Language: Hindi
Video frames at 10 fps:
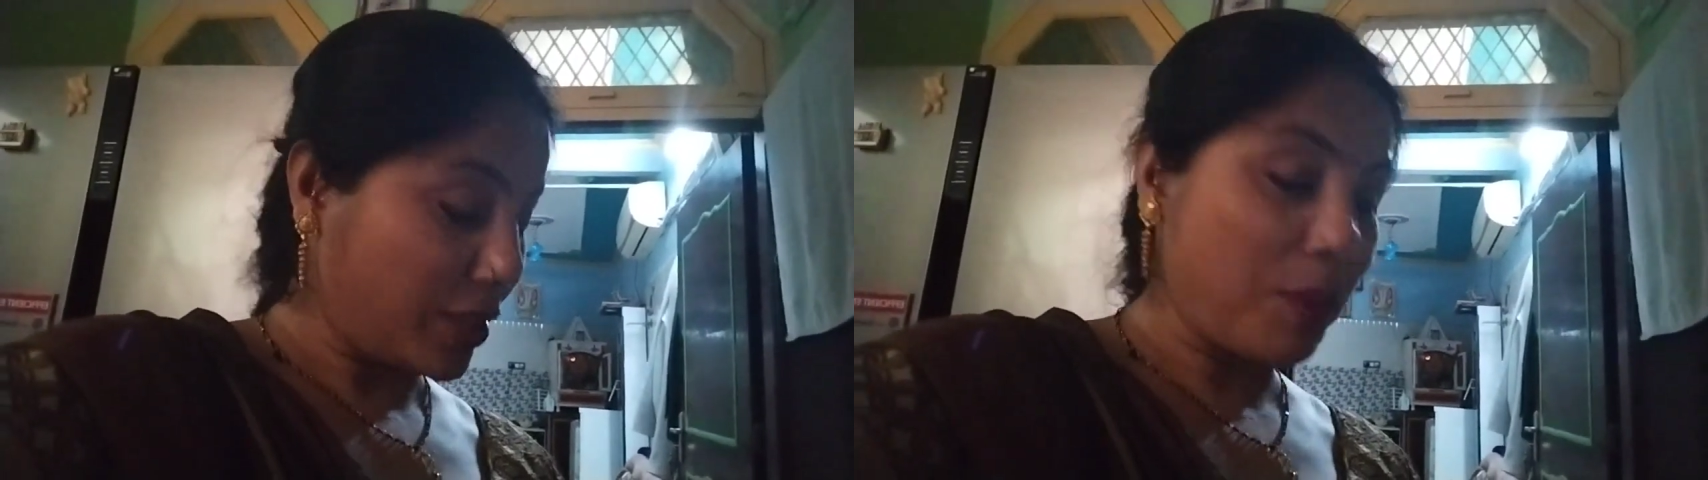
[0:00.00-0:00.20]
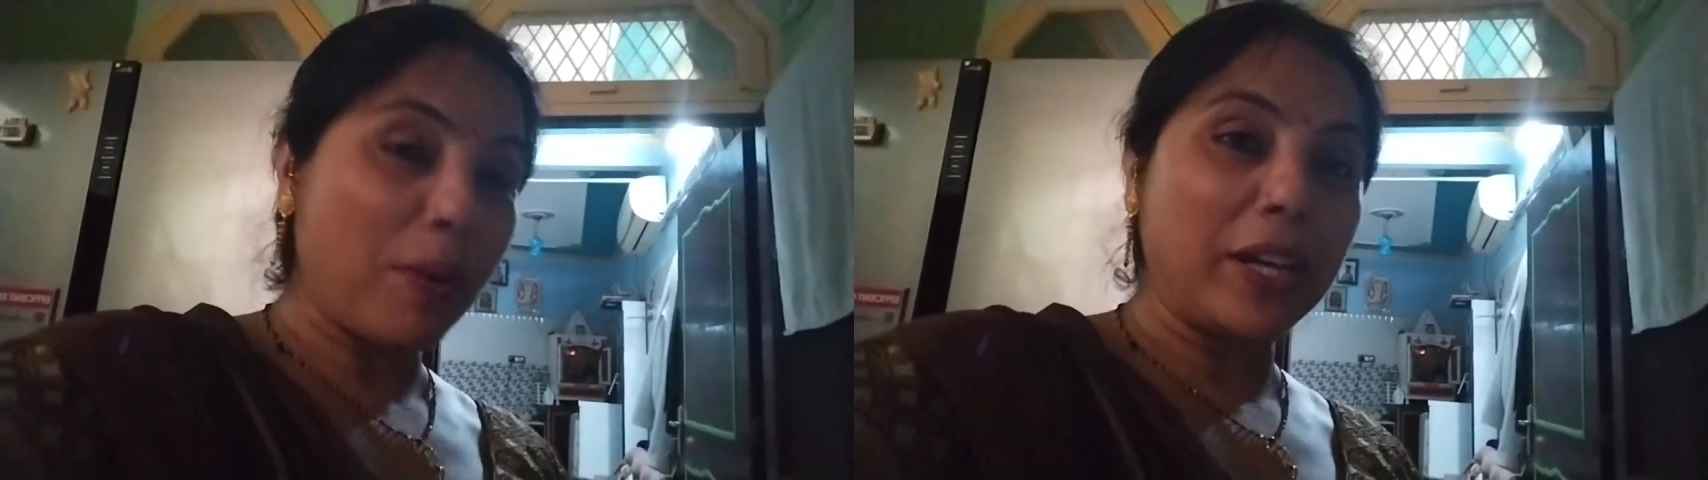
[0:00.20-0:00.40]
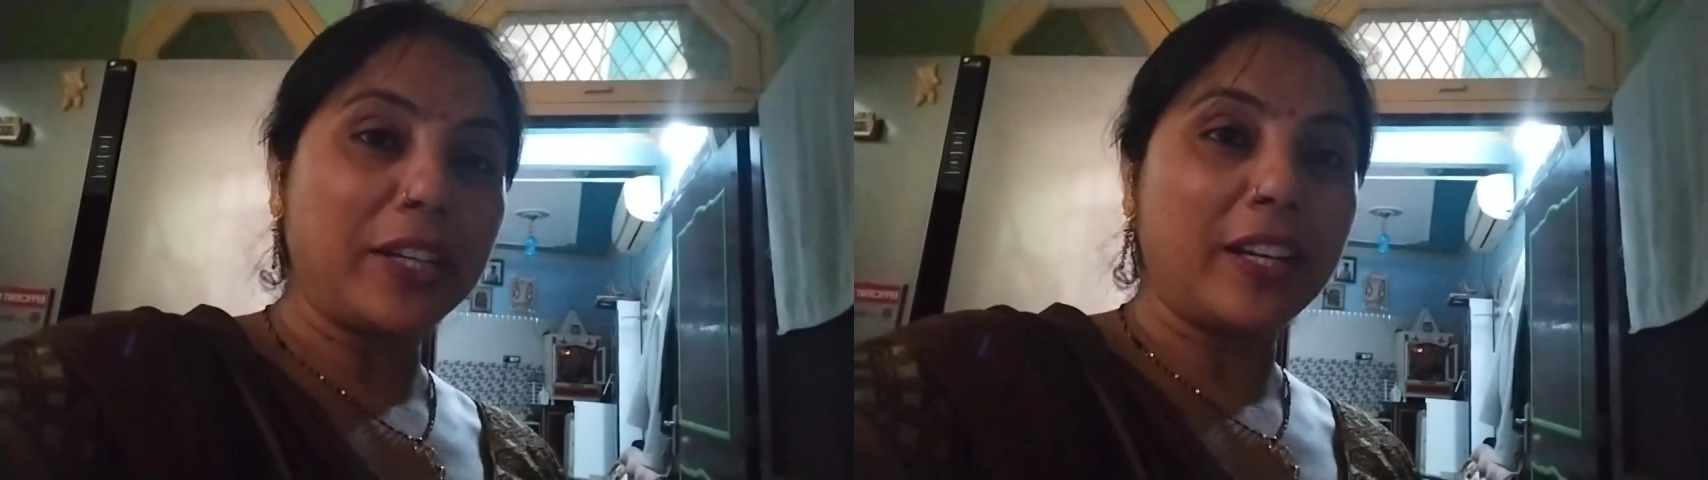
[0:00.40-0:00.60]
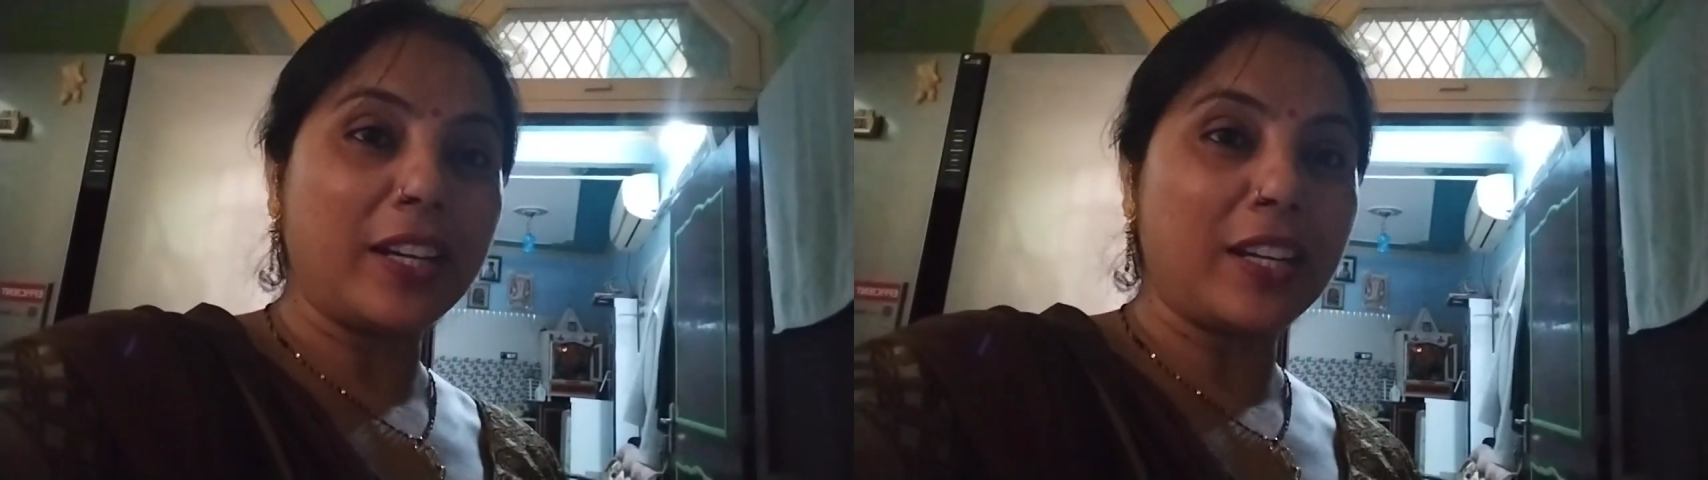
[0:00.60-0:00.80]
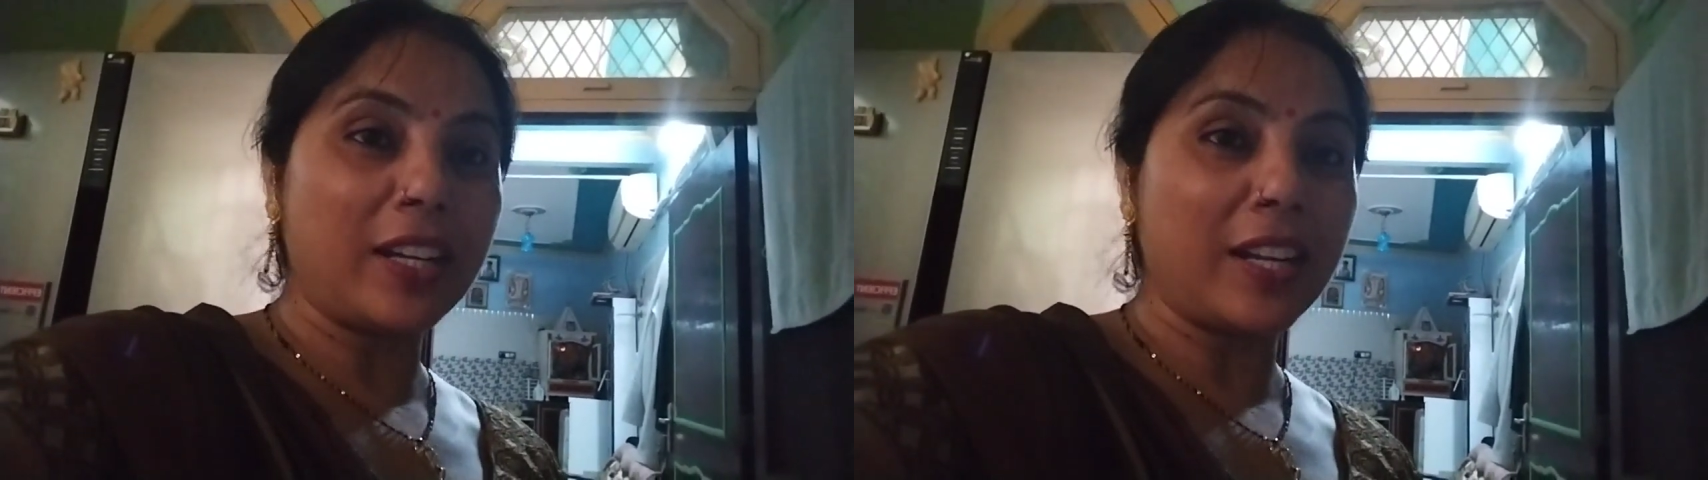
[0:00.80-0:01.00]
इतना पानी
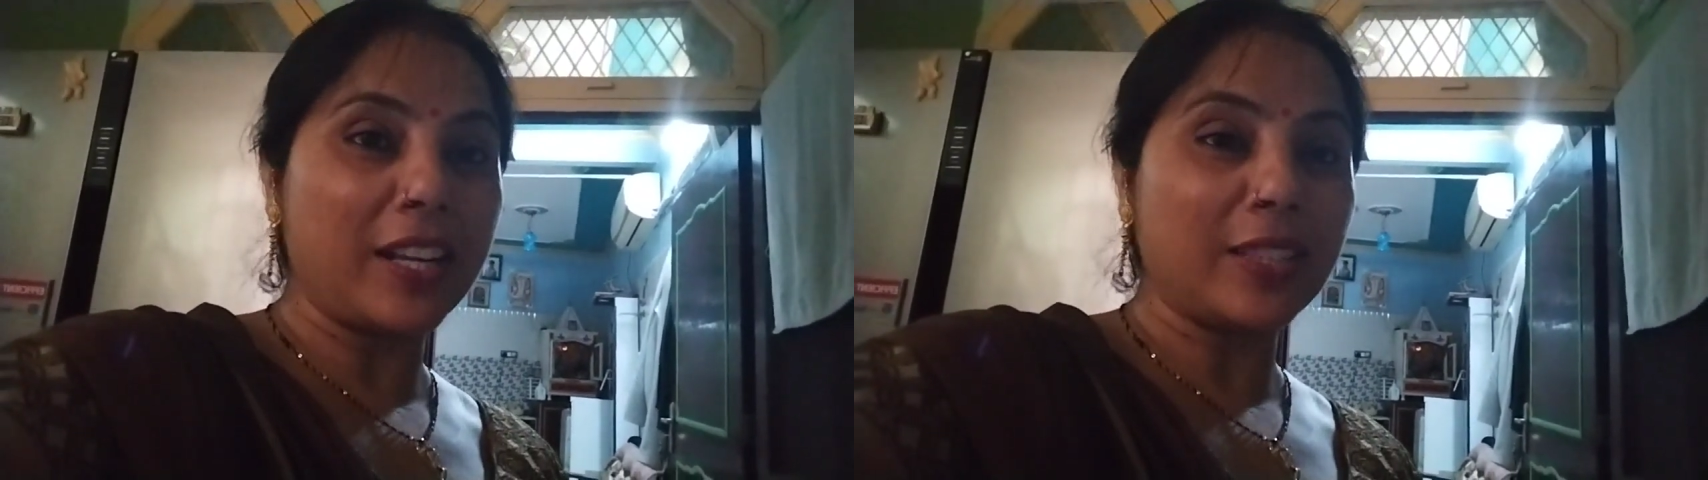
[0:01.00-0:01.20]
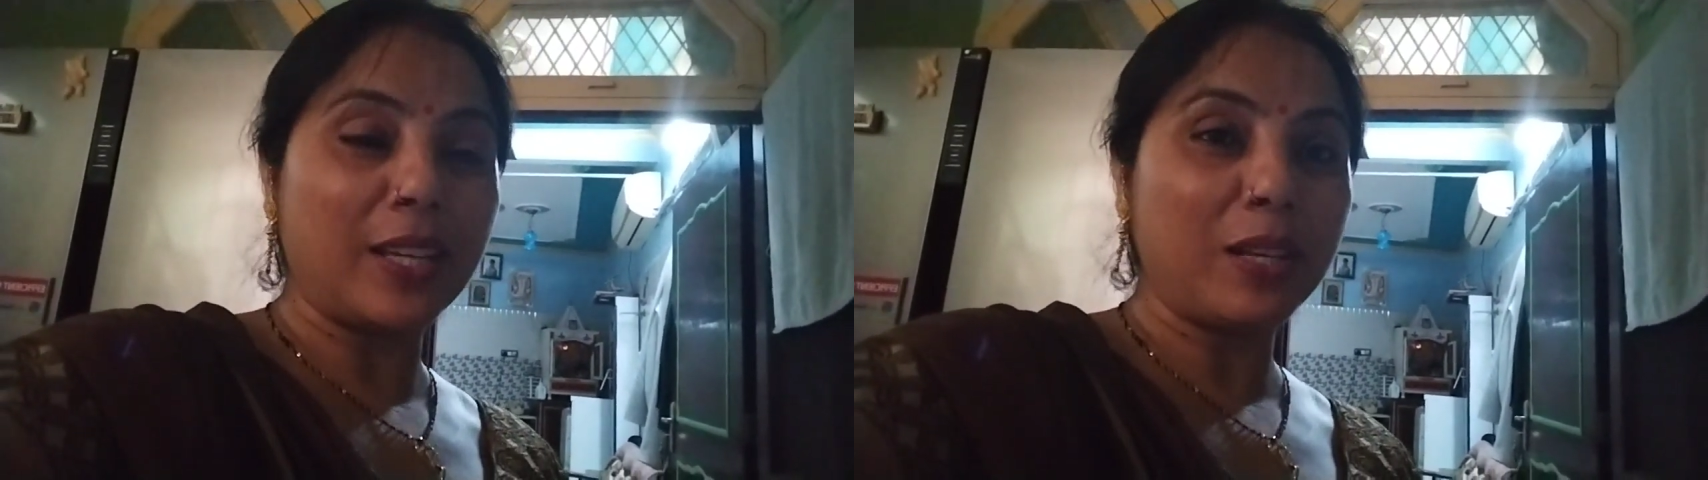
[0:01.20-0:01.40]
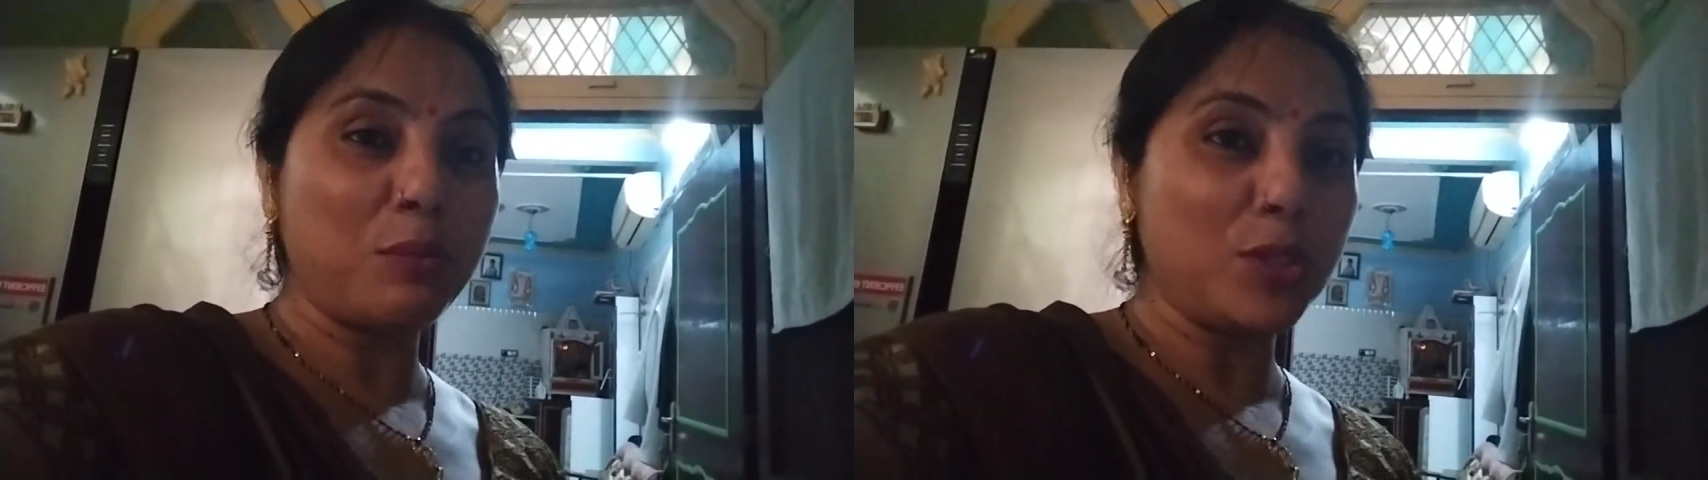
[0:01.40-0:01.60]
ठंडा ठंडा रहता है ना